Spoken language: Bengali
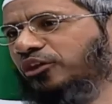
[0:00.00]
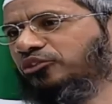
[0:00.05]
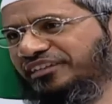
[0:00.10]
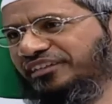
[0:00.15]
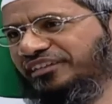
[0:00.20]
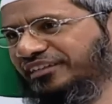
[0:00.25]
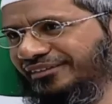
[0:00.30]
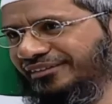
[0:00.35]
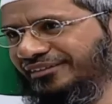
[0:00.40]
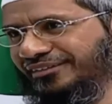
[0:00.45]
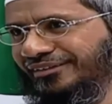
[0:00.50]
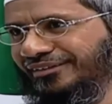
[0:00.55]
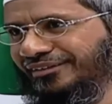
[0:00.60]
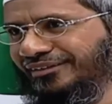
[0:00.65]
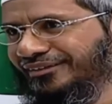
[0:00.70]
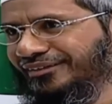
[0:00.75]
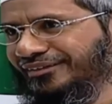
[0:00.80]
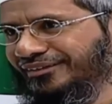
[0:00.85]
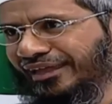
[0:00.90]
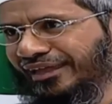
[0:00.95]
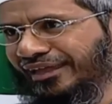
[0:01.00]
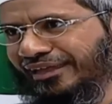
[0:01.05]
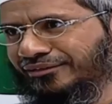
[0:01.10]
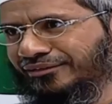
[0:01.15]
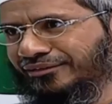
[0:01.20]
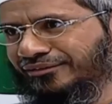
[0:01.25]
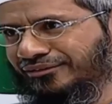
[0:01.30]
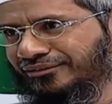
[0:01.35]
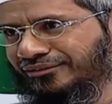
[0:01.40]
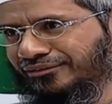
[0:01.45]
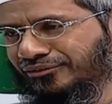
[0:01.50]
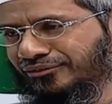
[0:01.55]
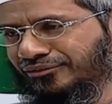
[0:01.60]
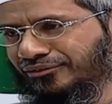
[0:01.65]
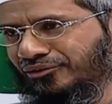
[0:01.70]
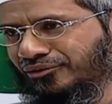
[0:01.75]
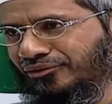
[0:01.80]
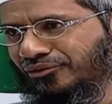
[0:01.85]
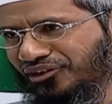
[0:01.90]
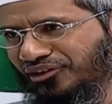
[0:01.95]
নিয়ে আসে তার একটা হলো
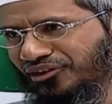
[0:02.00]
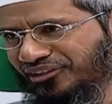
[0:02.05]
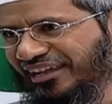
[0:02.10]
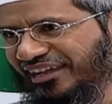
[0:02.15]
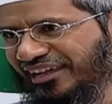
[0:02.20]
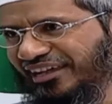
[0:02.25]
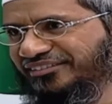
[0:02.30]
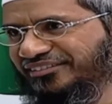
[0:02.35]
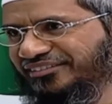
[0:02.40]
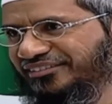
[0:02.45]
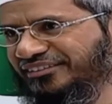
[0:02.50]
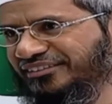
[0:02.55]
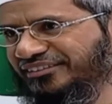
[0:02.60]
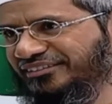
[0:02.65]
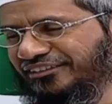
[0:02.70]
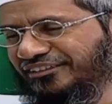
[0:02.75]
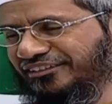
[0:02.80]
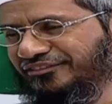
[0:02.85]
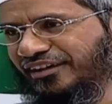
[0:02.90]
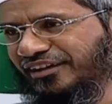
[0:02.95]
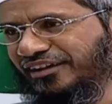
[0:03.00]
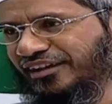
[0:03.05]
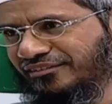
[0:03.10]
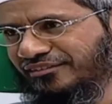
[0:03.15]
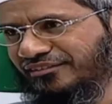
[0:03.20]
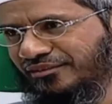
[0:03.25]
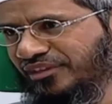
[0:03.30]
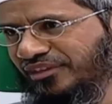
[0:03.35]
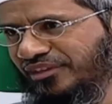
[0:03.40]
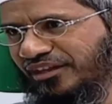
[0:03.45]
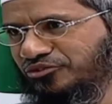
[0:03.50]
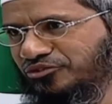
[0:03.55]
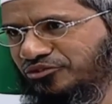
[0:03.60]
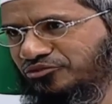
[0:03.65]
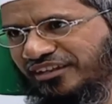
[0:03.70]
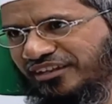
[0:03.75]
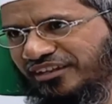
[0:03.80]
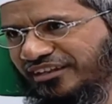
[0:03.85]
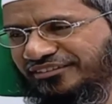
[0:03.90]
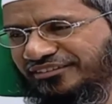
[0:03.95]
কুমন্ত্রণা দেওয়া প্ররোচিত করা
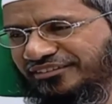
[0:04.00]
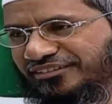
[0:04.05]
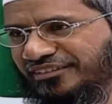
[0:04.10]
আল্লাহ